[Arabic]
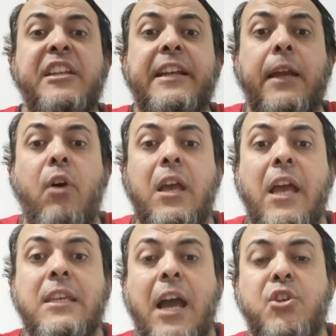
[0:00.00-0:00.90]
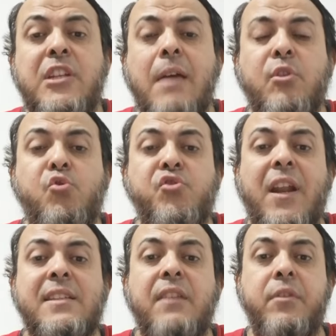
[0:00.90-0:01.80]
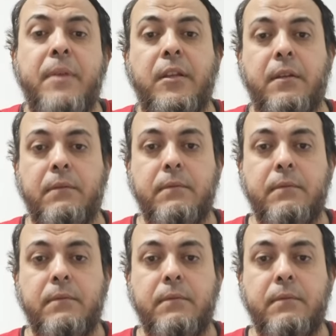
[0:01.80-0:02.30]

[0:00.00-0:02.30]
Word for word: اللي كانوا عايشين ايام الرسول صلى الله عليه وسلم في المدينه